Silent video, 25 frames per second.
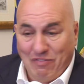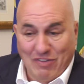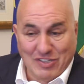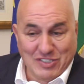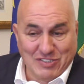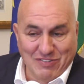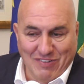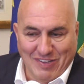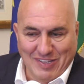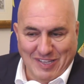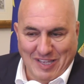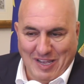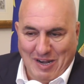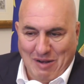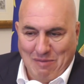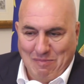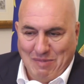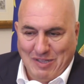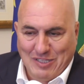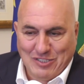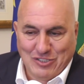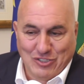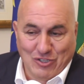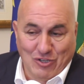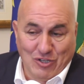faceva dire il
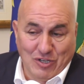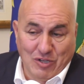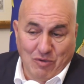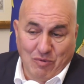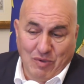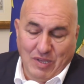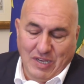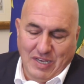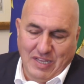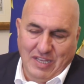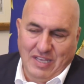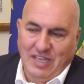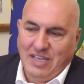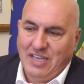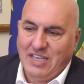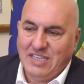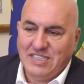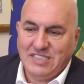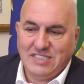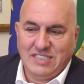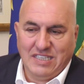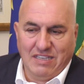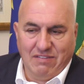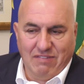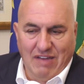Manzoni. Quindi
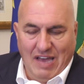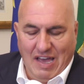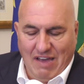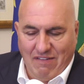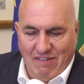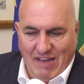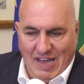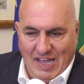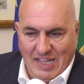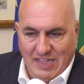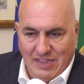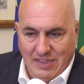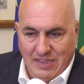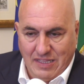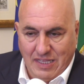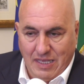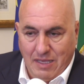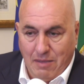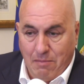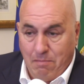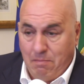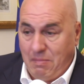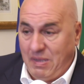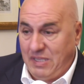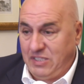si va
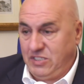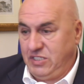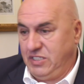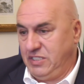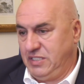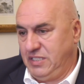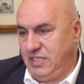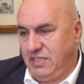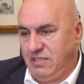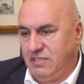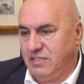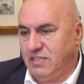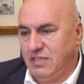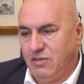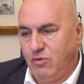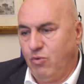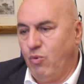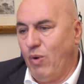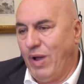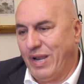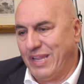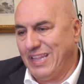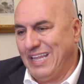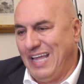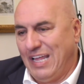avanti, ma si,
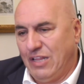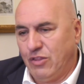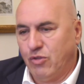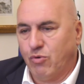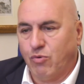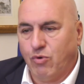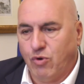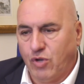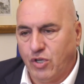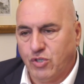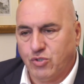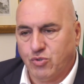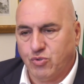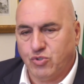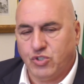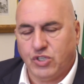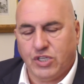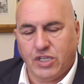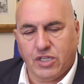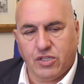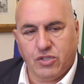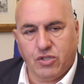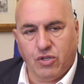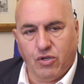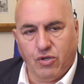guardando quello che
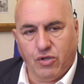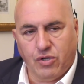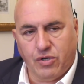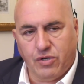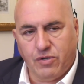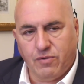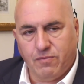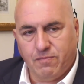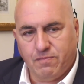succede attorno.